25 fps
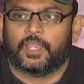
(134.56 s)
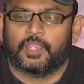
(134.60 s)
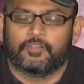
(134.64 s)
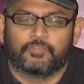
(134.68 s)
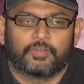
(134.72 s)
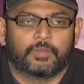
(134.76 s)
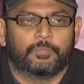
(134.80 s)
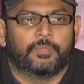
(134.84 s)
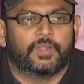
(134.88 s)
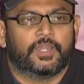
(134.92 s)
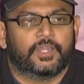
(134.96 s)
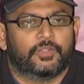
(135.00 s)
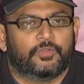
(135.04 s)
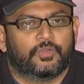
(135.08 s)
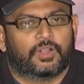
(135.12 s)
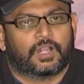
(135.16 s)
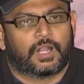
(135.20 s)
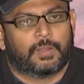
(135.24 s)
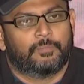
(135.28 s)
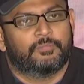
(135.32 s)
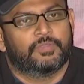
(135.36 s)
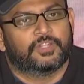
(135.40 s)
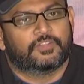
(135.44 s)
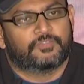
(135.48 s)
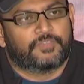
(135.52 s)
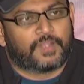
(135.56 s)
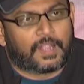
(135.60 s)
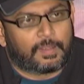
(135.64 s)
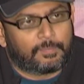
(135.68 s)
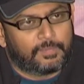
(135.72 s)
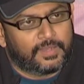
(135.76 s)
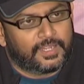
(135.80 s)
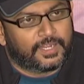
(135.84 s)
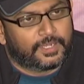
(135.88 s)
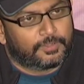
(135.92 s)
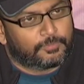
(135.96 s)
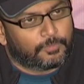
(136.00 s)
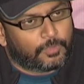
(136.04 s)
ఎవ్రీబడి టు కమ్ విత్
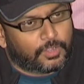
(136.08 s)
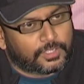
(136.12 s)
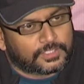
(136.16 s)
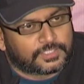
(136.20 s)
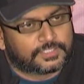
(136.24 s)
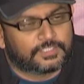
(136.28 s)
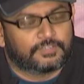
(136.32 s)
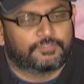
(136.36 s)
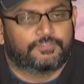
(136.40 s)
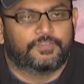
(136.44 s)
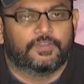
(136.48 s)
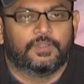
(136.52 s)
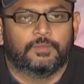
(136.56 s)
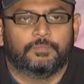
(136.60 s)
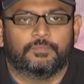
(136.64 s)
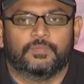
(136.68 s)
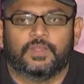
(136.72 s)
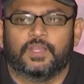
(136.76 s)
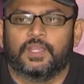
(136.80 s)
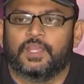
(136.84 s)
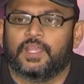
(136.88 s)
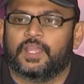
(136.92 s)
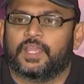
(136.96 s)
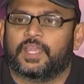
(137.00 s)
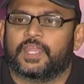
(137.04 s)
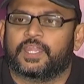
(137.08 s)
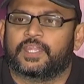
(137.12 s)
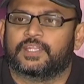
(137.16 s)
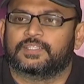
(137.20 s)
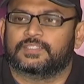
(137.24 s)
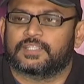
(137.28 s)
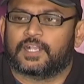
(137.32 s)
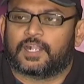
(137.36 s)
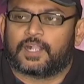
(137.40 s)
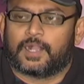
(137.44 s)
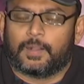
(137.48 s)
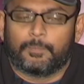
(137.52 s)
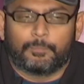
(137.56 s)
ఫ్యామిలీ అండ్ వాచ్ ద ఫిల్మ్ ఇట్
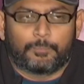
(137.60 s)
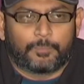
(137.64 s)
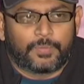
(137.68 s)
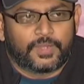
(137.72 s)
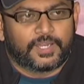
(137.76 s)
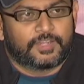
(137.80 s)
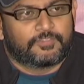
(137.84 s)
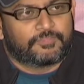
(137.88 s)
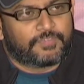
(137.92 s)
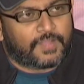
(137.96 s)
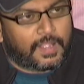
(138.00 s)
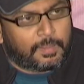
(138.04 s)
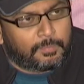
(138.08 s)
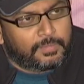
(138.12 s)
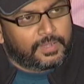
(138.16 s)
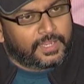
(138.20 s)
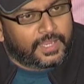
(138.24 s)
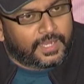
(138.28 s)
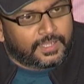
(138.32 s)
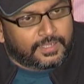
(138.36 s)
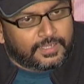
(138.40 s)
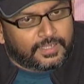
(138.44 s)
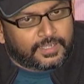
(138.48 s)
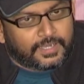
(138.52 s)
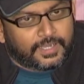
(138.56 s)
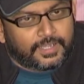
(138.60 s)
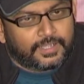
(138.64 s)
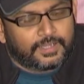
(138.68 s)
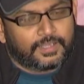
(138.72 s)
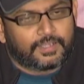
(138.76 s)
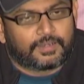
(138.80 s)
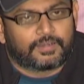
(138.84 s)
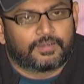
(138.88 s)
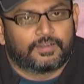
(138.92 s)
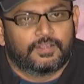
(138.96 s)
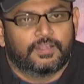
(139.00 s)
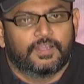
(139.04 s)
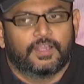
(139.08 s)
ఈస్ అ కంప్లీట్ ఫ్యామిలీ
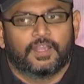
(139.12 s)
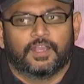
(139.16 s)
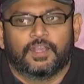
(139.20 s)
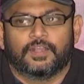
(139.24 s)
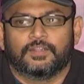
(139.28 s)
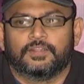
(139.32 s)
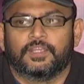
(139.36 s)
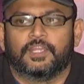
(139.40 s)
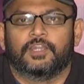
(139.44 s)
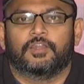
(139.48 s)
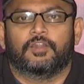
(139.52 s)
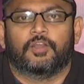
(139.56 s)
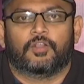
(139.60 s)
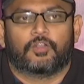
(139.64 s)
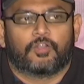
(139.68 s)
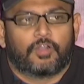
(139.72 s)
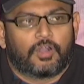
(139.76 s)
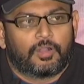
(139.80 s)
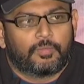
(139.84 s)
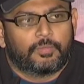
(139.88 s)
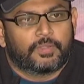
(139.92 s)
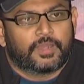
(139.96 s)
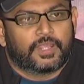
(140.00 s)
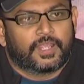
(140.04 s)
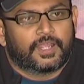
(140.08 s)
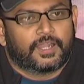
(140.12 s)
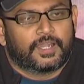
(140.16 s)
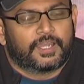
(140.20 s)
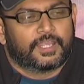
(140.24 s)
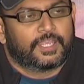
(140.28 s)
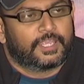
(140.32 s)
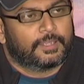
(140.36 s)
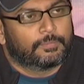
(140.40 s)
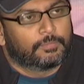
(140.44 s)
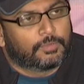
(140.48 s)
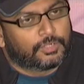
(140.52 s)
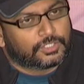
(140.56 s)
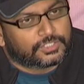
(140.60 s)
ఎంటర్టైనర్ దీంట్లో కామెడీ
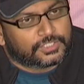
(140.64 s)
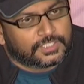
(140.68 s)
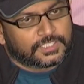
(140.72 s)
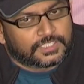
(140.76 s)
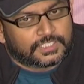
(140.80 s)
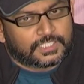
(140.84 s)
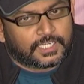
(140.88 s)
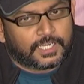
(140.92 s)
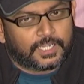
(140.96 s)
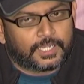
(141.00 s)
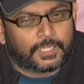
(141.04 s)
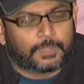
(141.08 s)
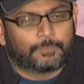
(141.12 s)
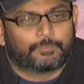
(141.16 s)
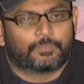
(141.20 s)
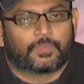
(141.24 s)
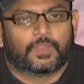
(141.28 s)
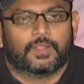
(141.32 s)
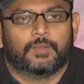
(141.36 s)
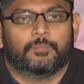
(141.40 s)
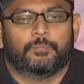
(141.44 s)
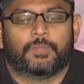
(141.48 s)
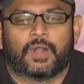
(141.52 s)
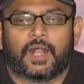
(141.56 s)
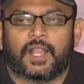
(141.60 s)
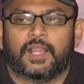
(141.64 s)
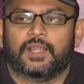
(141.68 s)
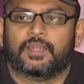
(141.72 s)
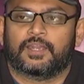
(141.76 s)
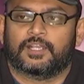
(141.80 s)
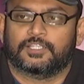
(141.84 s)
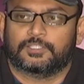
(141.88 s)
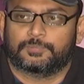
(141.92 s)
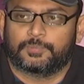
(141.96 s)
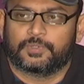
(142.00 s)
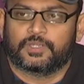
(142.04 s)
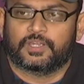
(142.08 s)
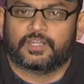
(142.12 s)
కానీ ఎమోషన్స్ కానీ పాయల్
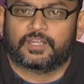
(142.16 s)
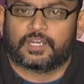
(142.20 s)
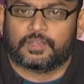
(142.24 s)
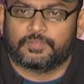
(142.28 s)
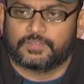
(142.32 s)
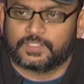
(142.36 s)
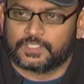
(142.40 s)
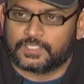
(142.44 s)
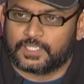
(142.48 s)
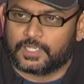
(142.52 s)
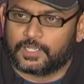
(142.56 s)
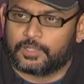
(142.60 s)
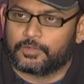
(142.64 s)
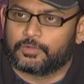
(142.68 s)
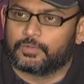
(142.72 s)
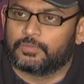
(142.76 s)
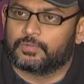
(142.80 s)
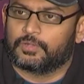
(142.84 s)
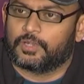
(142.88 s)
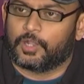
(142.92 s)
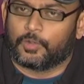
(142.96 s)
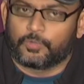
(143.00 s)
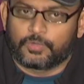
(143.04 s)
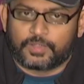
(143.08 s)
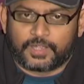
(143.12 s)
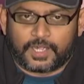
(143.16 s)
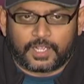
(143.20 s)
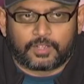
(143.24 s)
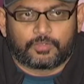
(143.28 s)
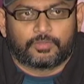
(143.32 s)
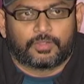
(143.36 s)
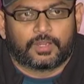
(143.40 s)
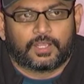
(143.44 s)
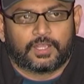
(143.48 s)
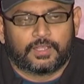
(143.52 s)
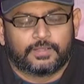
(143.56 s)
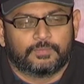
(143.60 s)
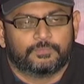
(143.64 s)
రాజ్పూట్ అండ్ రవితేజ గారు లవ్ ట్రాక్
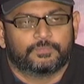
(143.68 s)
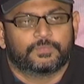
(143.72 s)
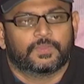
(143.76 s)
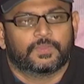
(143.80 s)
కూడా